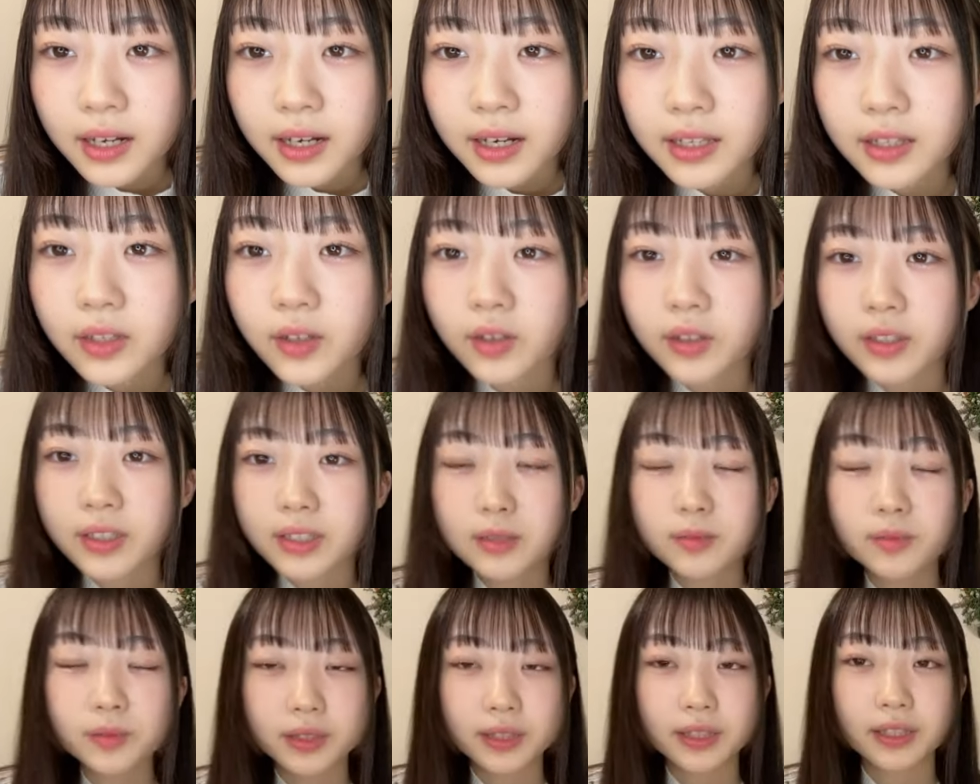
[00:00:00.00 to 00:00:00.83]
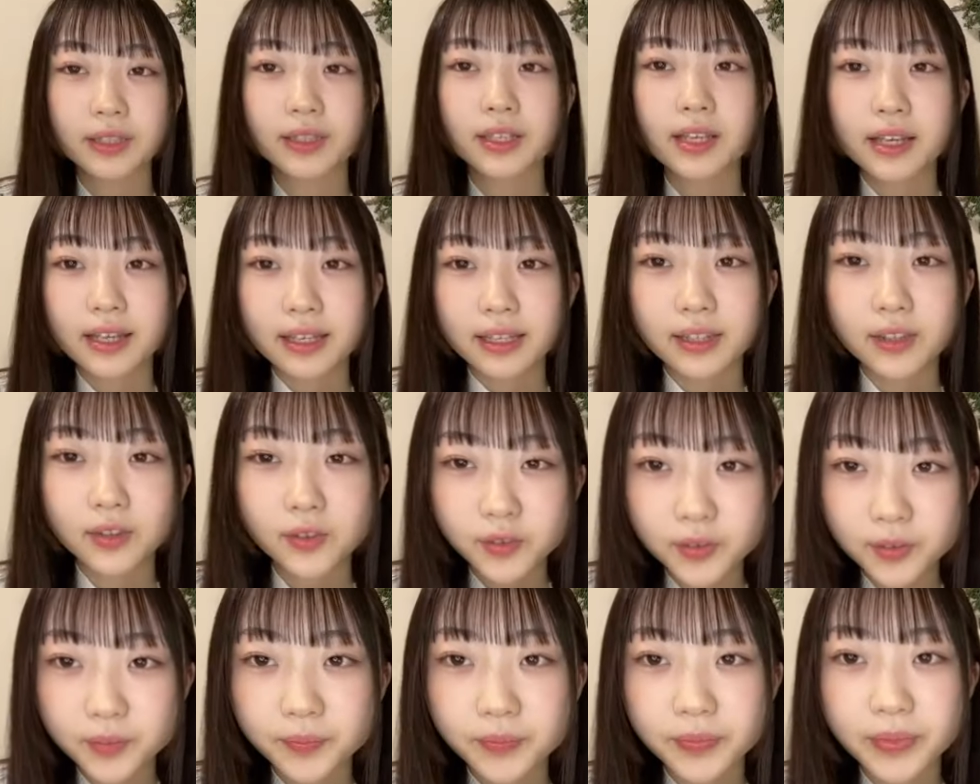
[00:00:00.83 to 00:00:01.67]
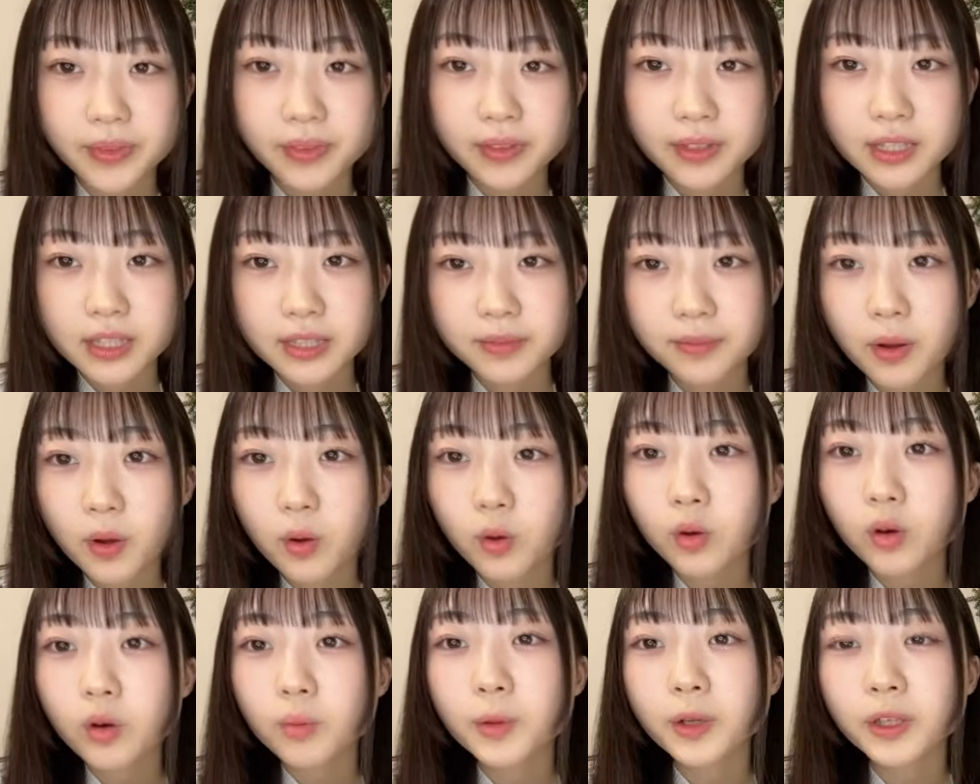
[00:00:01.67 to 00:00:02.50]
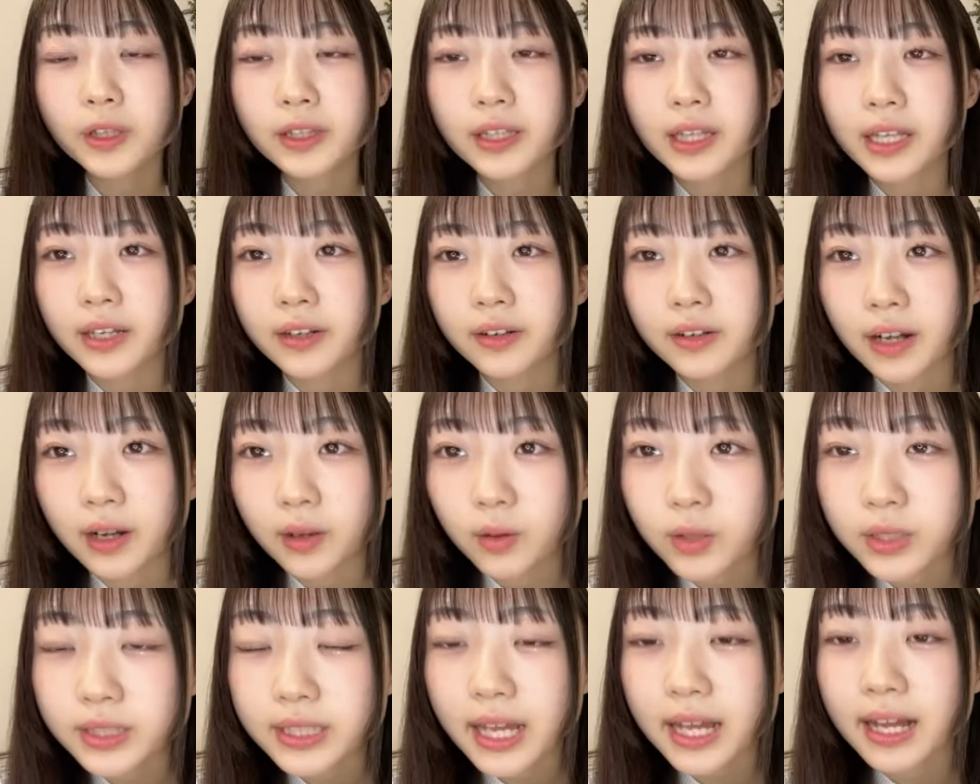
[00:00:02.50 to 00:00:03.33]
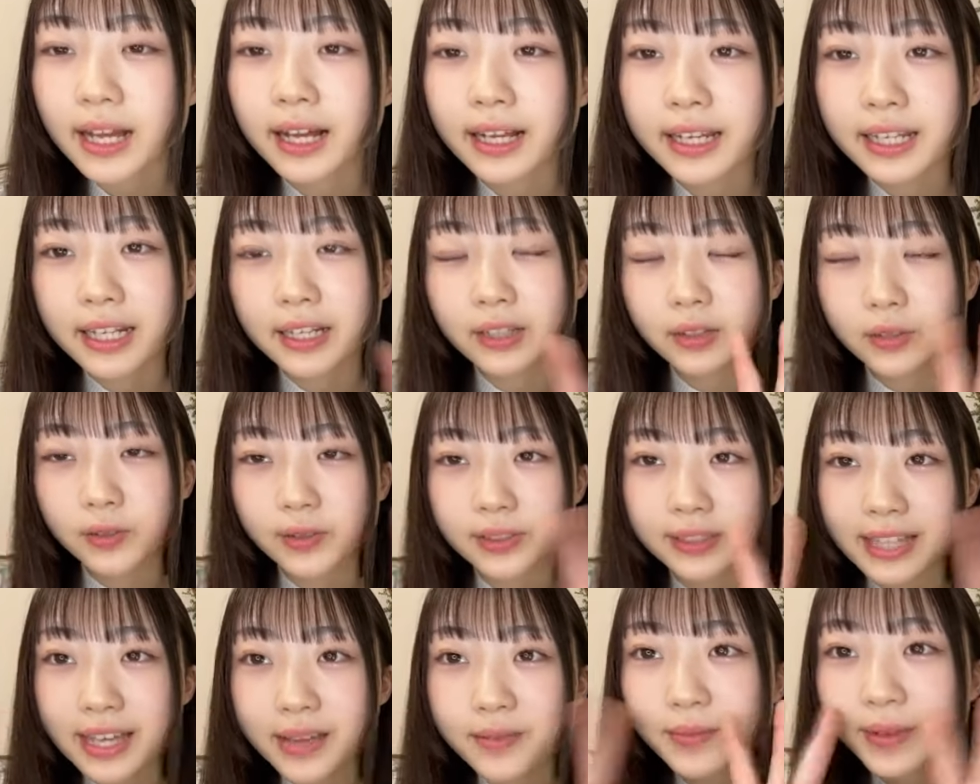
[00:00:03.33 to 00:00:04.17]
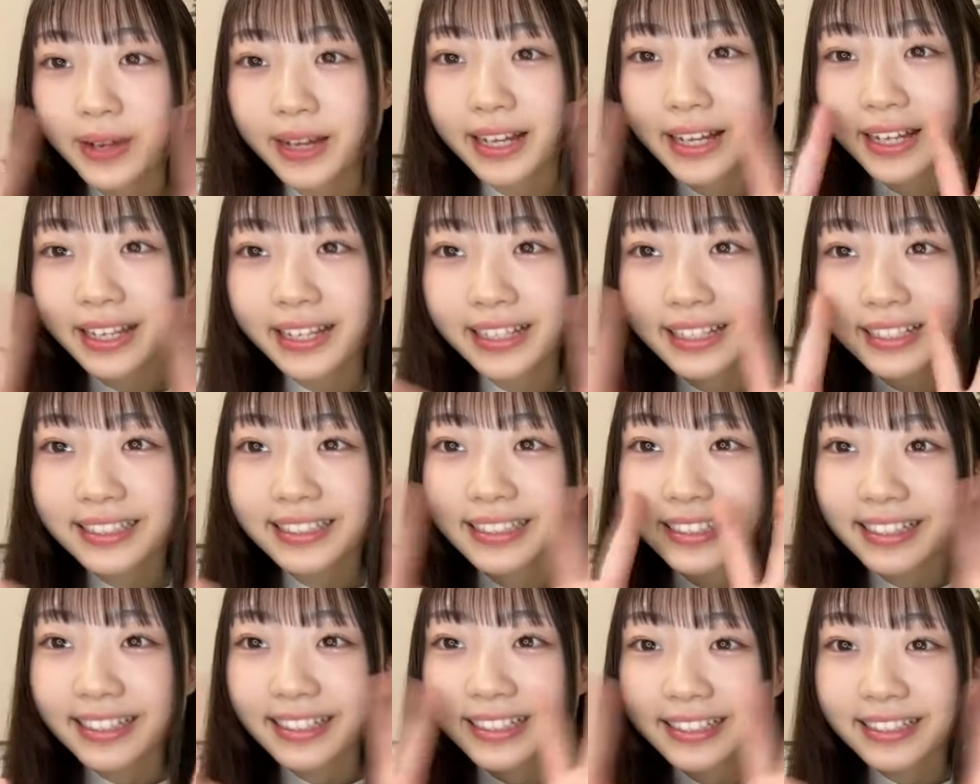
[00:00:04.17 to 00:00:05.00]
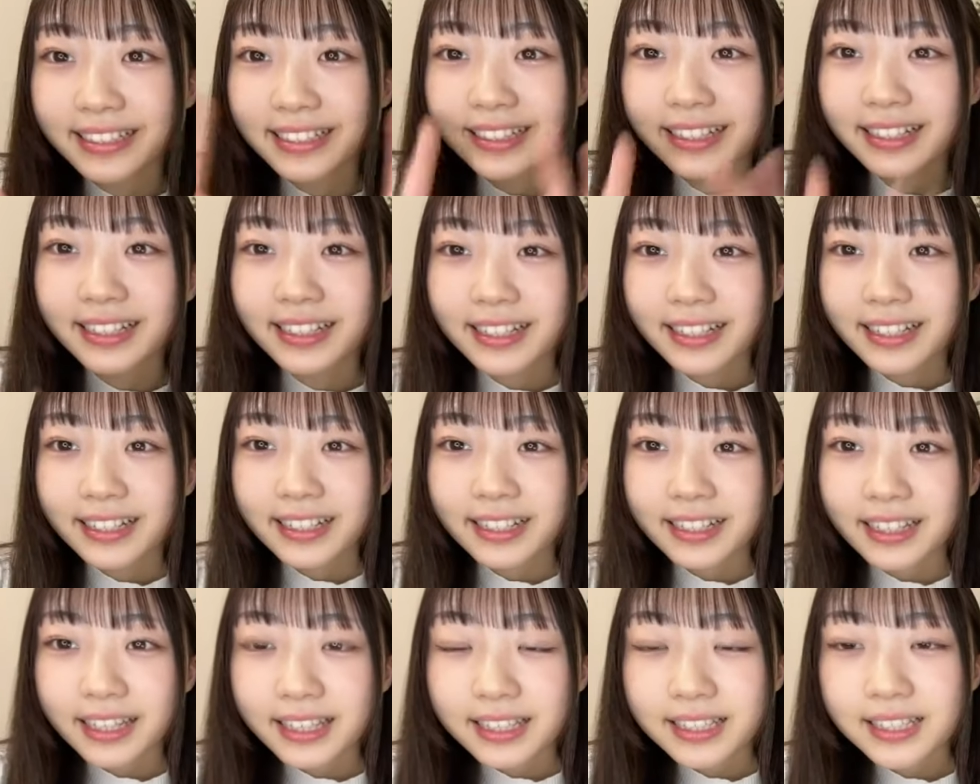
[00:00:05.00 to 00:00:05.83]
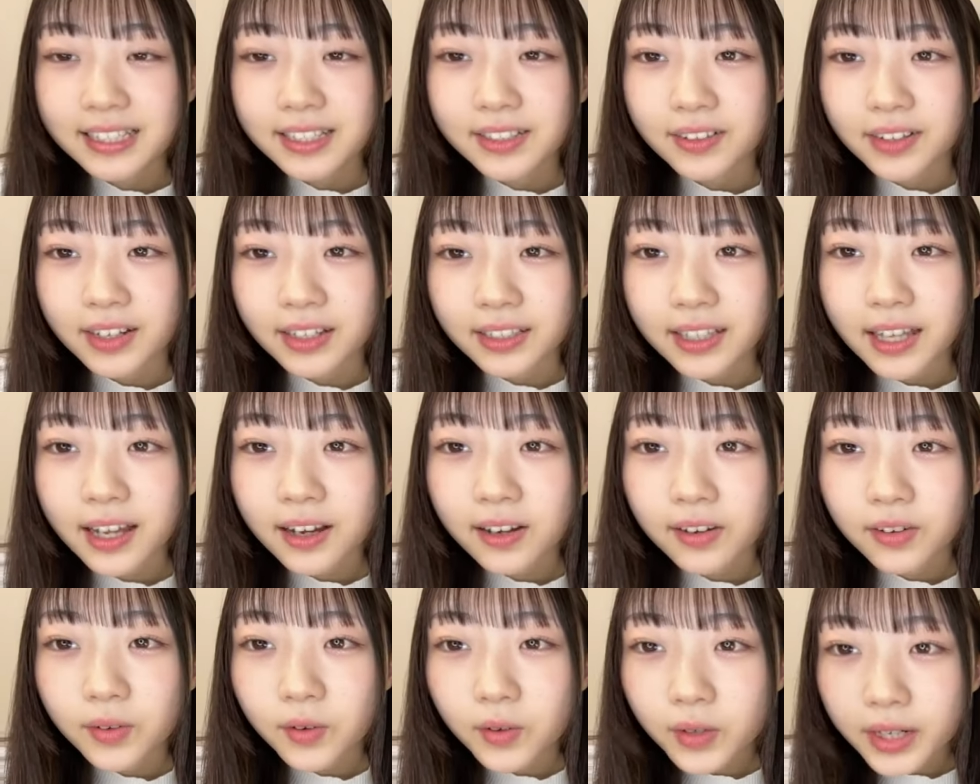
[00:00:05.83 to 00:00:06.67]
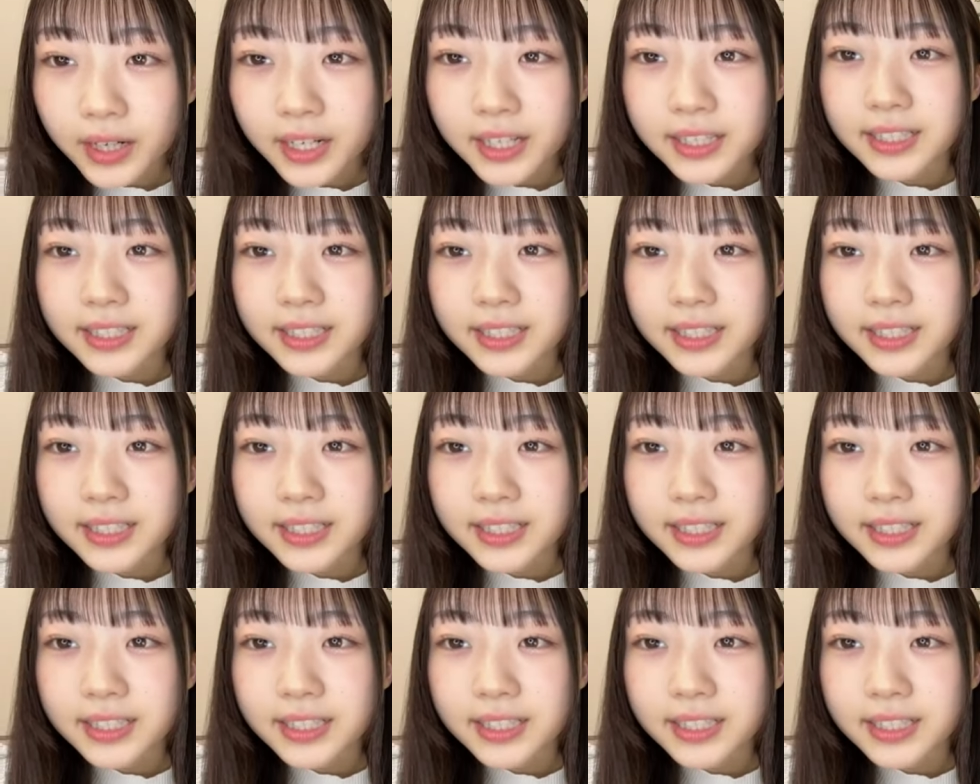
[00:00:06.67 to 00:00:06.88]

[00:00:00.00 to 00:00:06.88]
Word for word: えっといつもとスマホを持っているラッコさんありがとうございます1位の方ゴリラ